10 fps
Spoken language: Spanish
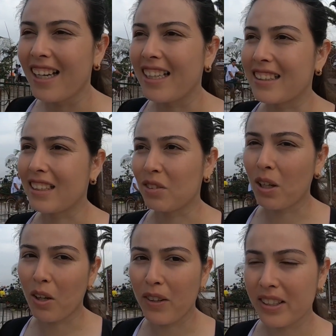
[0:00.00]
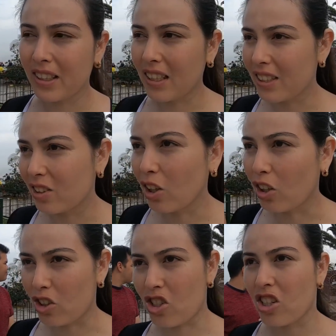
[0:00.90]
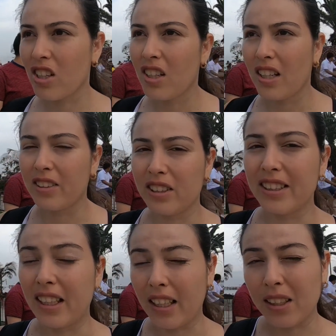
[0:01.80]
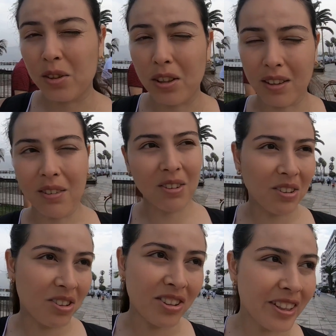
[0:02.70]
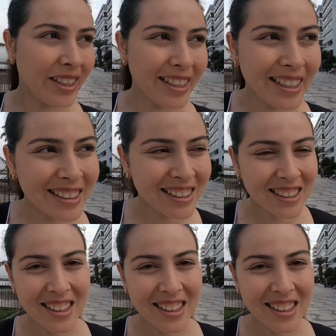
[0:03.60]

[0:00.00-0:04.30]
Ese suero dice tosco dicen que es,